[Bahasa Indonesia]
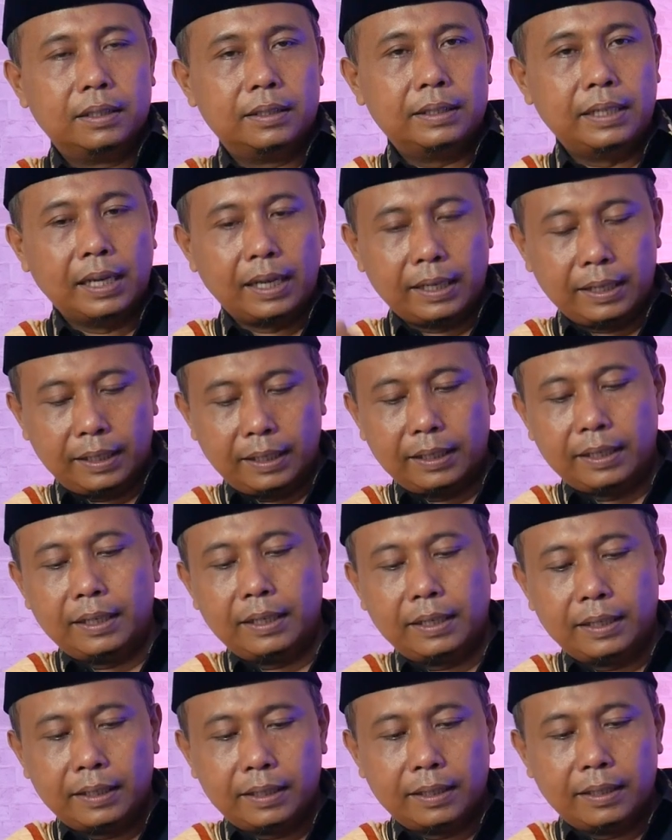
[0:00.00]

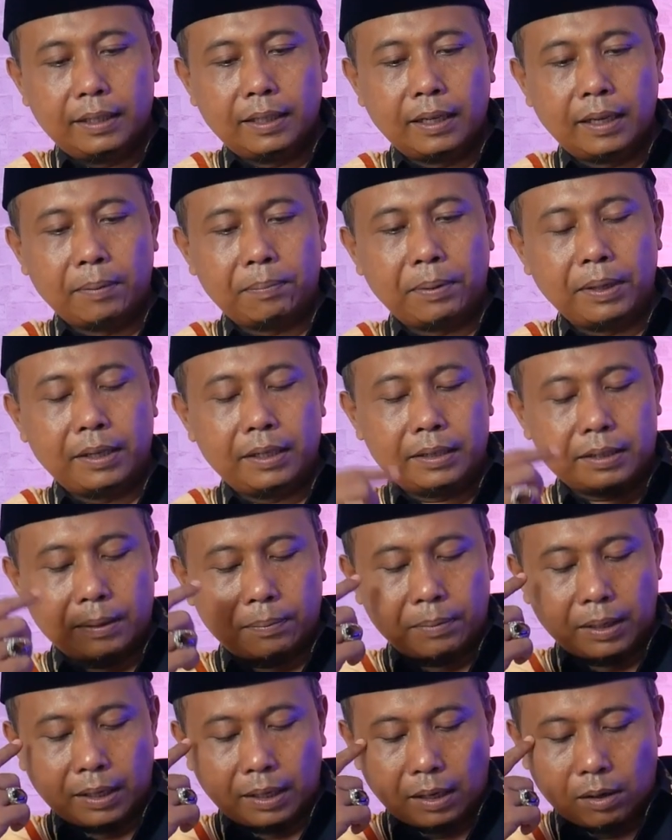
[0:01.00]
dari apa yang
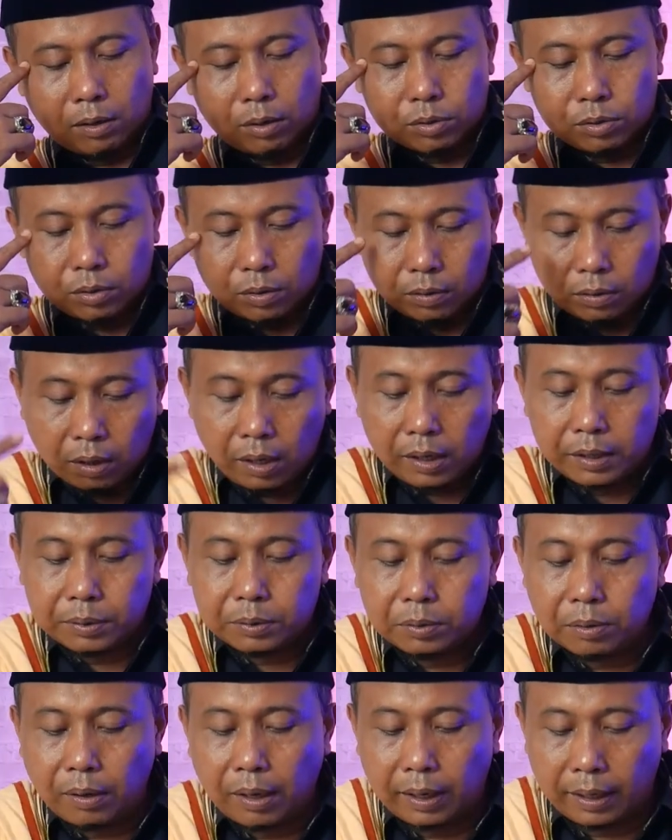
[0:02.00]
disabdakan Rasulullah
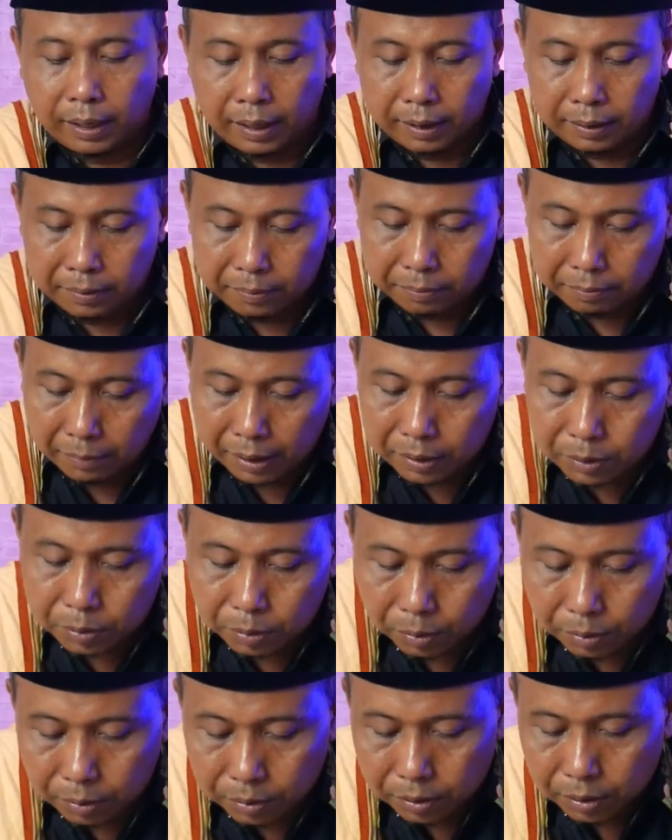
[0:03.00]
itu akan
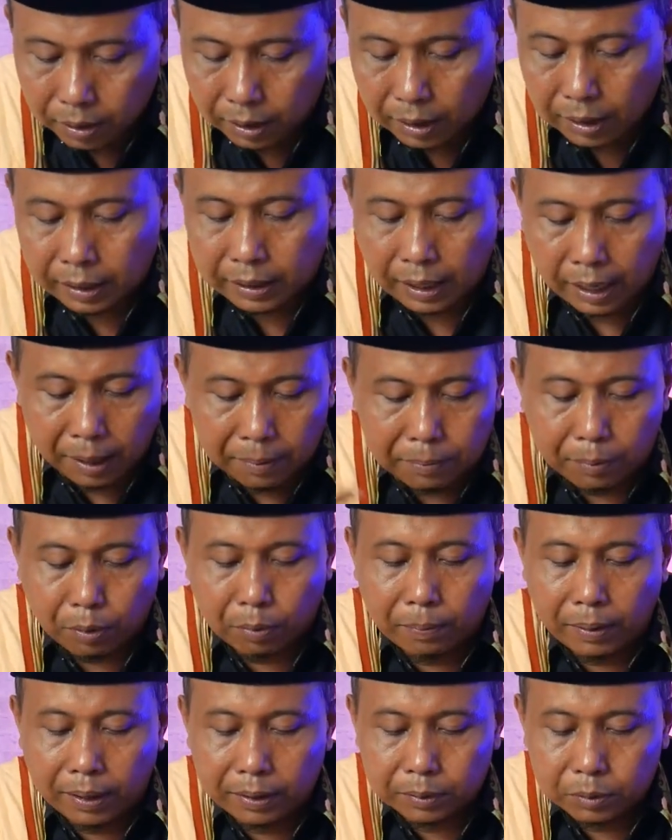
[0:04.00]
masuk ke dalam
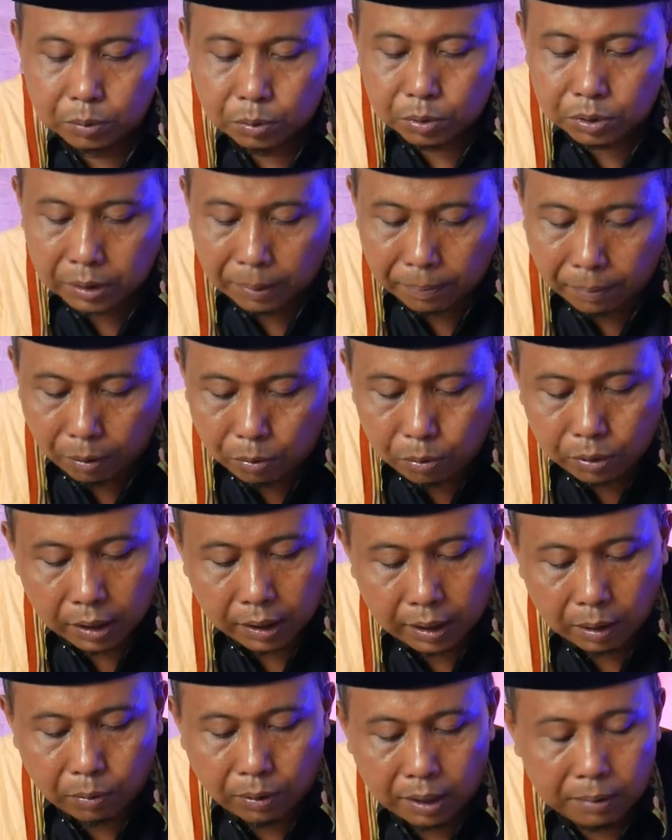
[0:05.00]
rumah itu
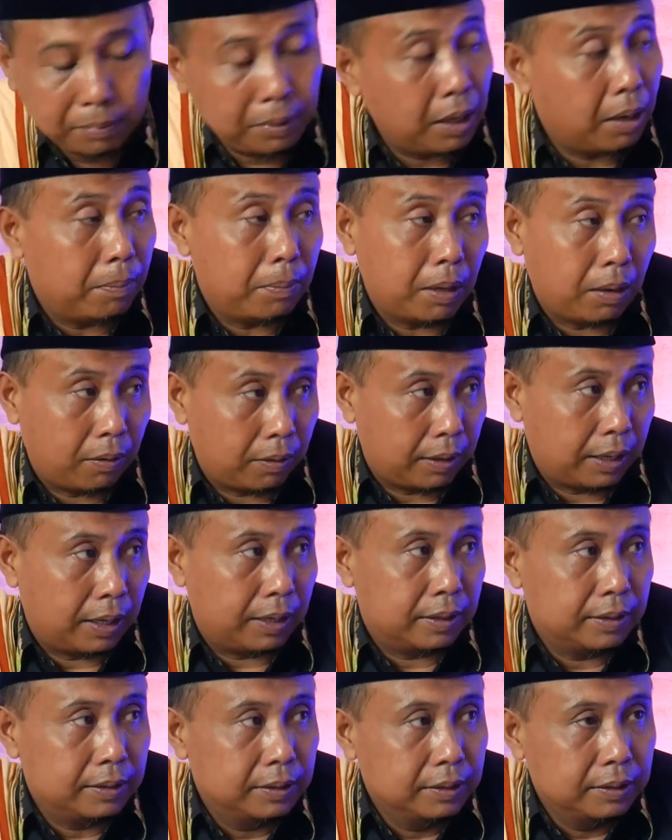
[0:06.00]
sab'una nau'an minal
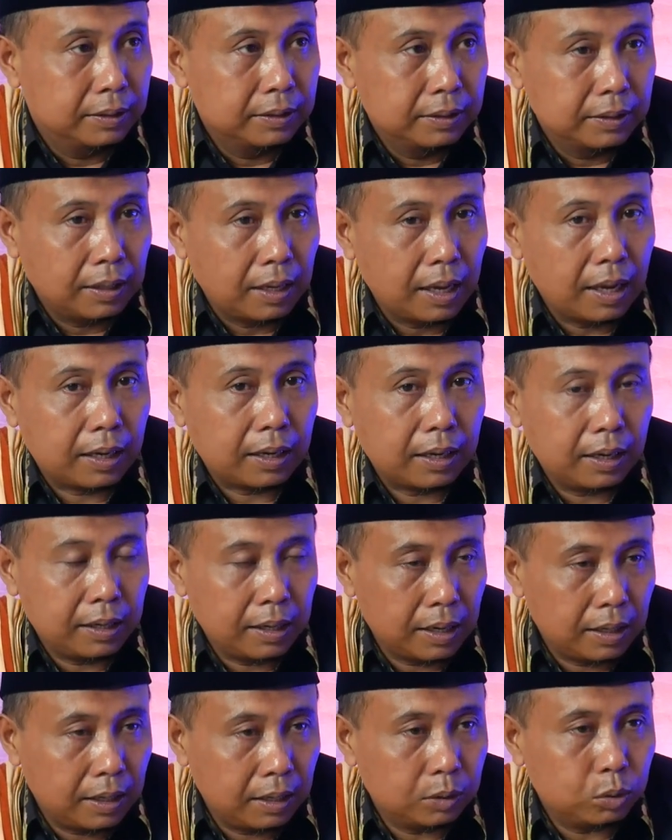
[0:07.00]
barokah.
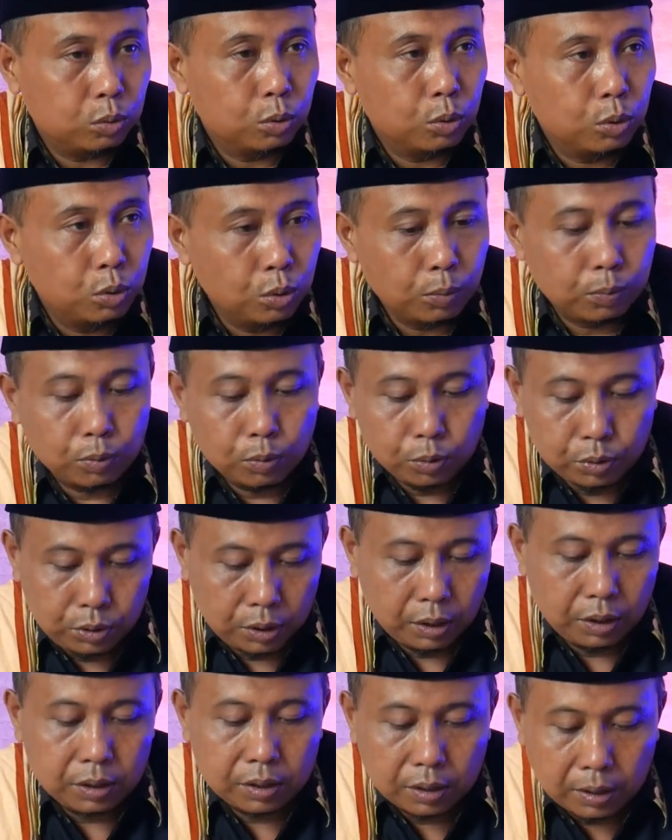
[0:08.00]
Akan ada 70
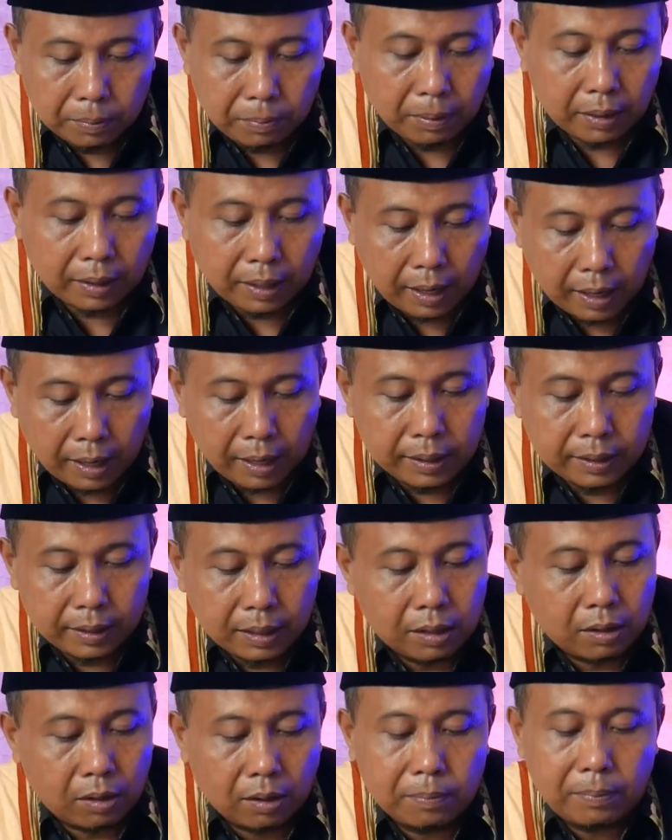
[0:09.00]
jenis keberkahan
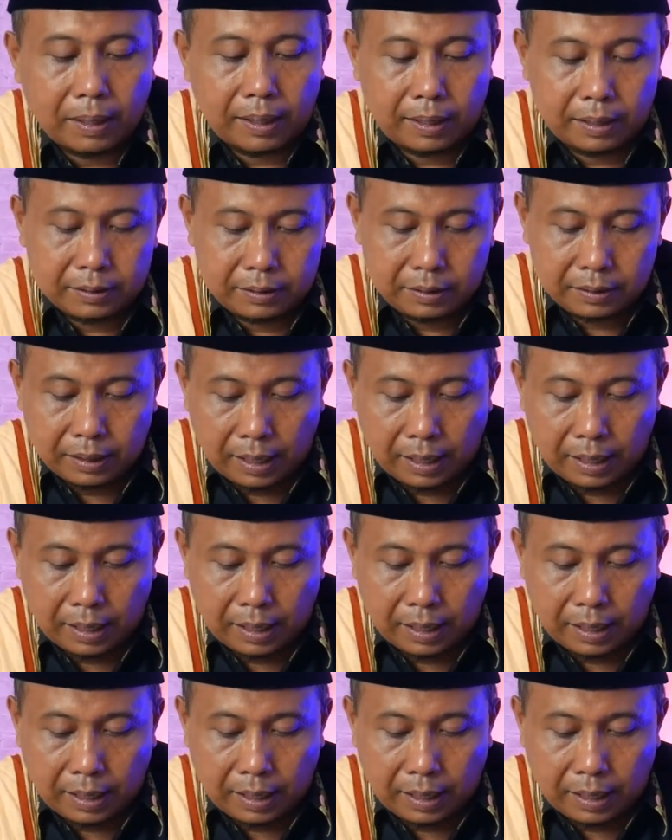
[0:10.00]
dan rahmah kasih